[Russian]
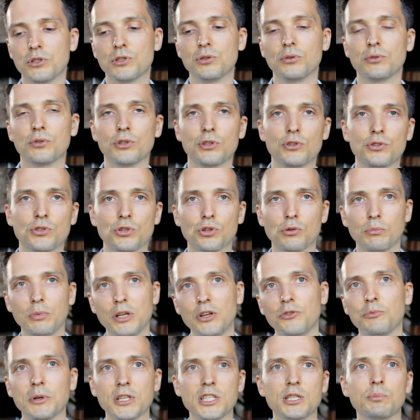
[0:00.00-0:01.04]
500 тысяч
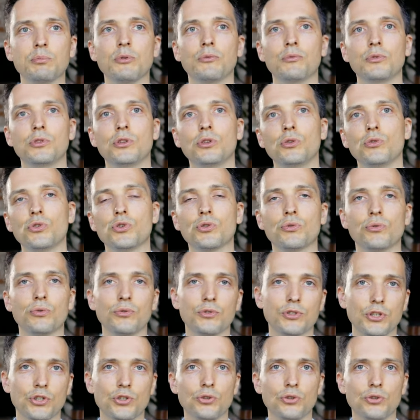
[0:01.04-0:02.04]
рублей, в принципе, в одиночку за